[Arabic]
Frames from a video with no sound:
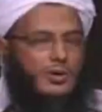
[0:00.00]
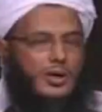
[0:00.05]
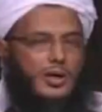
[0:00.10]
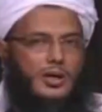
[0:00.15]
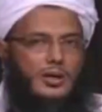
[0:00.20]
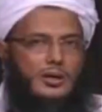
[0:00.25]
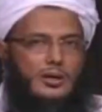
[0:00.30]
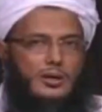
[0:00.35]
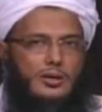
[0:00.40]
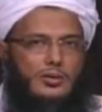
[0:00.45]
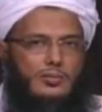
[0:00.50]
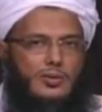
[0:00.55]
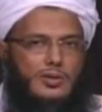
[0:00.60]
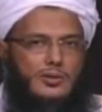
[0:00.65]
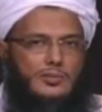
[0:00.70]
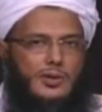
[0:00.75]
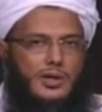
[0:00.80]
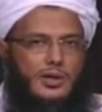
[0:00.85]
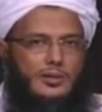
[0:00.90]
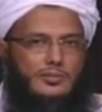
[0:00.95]
ولكن اليوم
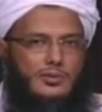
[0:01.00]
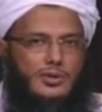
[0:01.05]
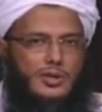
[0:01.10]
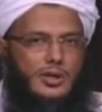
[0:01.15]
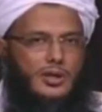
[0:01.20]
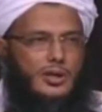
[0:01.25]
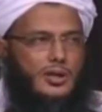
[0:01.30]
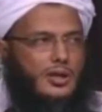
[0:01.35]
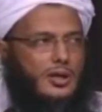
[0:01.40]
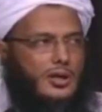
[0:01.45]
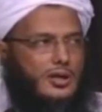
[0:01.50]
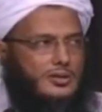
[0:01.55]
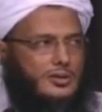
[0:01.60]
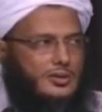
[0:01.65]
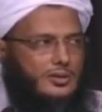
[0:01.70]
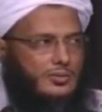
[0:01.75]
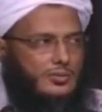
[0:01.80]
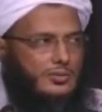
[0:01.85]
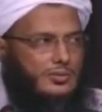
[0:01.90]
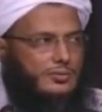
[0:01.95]
أصبحت من شأن
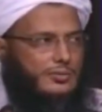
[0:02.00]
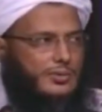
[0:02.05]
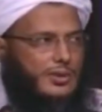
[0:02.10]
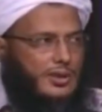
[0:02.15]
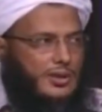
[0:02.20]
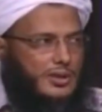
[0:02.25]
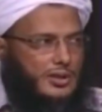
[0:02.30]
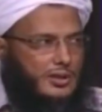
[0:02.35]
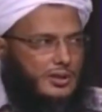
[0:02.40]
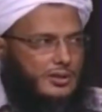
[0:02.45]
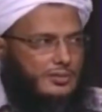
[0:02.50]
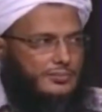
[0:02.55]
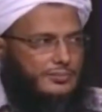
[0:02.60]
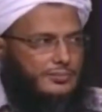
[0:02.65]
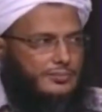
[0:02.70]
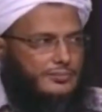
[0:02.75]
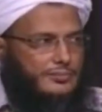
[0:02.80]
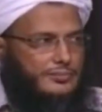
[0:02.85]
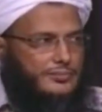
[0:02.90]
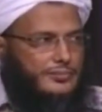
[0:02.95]
الكانسل والبلدية
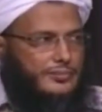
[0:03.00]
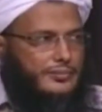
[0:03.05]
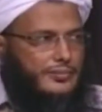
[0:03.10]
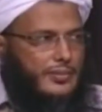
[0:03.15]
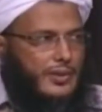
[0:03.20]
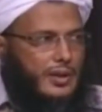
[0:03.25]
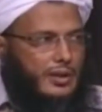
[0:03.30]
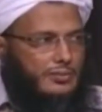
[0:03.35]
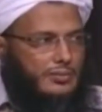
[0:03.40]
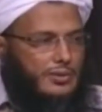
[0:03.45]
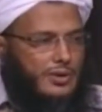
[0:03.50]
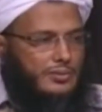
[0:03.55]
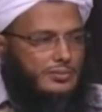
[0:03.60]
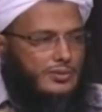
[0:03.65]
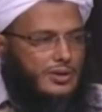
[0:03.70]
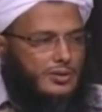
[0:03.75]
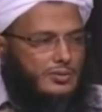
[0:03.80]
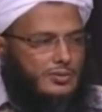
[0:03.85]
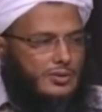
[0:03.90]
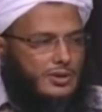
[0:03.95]
نعم. فلم
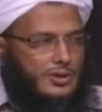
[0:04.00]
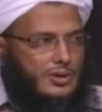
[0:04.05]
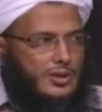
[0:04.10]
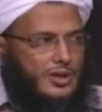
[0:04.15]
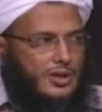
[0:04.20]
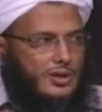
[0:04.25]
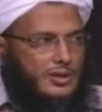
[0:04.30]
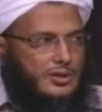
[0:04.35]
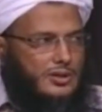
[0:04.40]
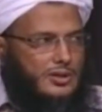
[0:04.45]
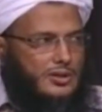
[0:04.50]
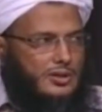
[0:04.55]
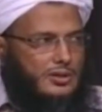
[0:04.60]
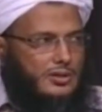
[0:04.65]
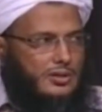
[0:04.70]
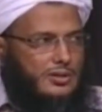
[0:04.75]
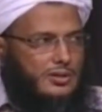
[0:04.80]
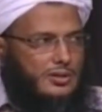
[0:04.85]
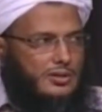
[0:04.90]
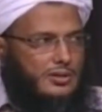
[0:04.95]
تعد للكنيسة
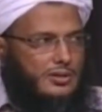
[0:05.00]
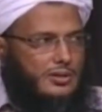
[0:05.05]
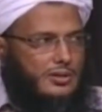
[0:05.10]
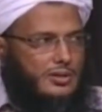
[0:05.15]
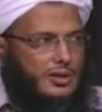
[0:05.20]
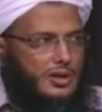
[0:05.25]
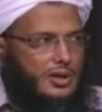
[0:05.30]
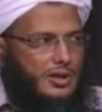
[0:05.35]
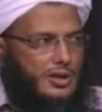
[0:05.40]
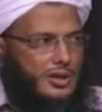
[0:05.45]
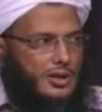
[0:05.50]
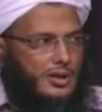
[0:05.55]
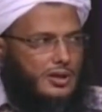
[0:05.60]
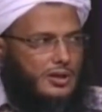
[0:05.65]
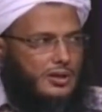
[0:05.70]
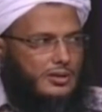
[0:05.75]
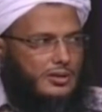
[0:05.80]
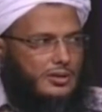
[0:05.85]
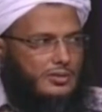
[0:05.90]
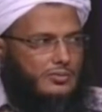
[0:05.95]

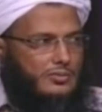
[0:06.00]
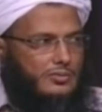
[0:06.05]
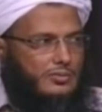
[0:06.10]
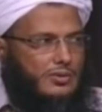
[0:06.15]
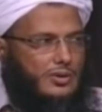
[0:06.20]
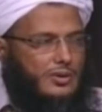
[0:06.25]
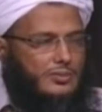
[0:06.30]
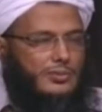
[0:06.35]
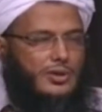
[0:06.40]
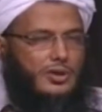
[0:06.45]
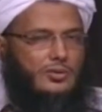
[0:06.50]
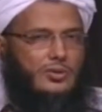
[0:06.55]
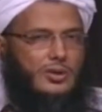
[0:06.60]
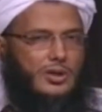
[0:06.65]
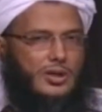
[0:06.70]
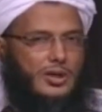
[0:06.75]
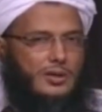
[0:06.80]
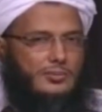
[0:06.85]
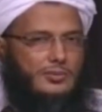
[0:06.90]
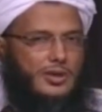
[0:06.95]
عليها يد ولم يعد
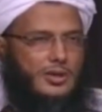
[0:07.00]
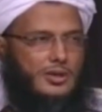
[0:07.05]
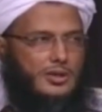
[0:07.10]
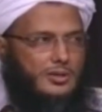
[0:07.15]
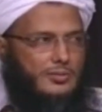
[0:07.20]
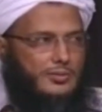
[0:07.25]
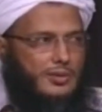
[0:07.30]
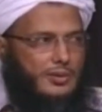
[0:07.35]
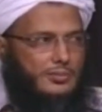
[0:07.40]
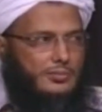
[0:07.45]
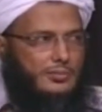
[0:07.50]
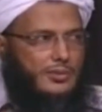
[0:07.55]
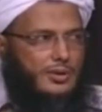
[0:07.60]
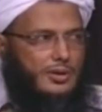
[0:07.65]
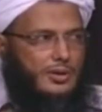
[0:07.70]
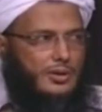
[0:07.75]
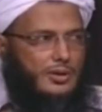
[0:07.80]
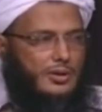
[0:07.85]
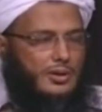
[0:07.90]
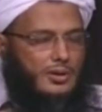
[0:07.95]
لها بها اهتمام
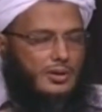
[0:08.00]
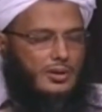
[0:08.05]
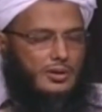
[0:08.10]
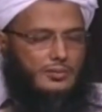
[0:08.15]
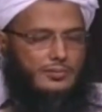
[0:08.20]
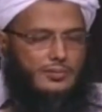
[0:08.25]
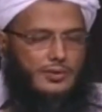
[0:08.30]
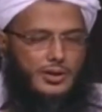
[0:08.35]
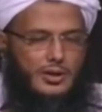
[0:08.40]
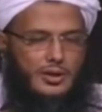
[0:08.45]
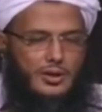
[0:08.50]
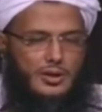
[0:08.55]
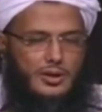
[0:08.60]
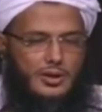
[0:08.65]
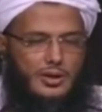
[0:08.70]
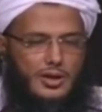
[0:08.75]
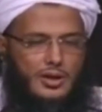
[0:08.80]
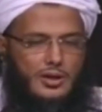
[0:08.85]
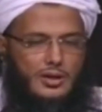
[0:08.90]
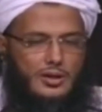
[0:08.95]

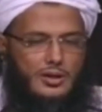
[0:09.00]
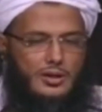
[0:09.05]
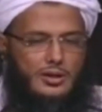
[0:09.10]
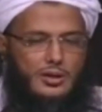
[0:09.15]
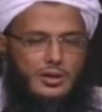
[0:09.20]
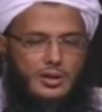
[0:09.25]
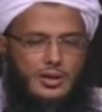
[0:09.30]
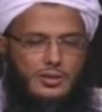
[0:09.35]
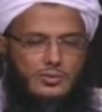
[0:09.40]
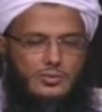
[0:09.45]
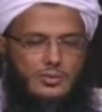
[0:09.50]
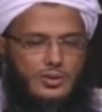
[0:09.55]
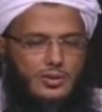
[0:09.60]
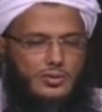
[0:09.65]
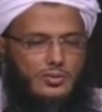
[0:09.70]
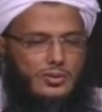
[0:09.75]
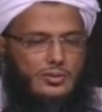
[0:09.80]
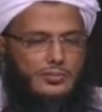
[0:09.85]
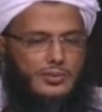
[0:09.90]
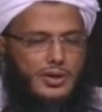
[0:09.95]
فلذلك لا
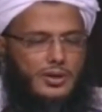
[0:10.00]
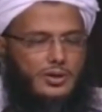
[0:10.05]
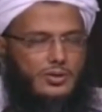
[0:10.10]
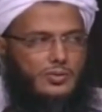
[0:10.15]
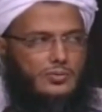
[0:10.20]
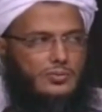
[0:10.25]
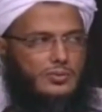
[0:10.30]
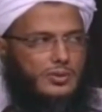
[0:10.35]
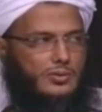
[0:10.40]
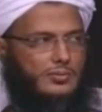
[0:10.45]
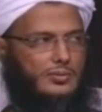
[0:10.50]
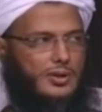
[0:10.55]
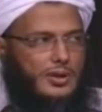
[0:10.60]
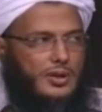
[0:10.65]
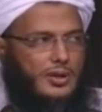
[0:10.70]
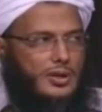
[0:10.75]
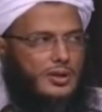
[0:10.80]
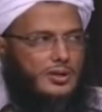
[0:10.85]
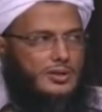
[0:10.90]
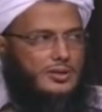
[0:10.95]
تؤكل ذبائحهم اليوم
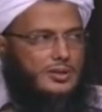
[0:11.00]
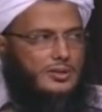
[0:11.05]
لأنها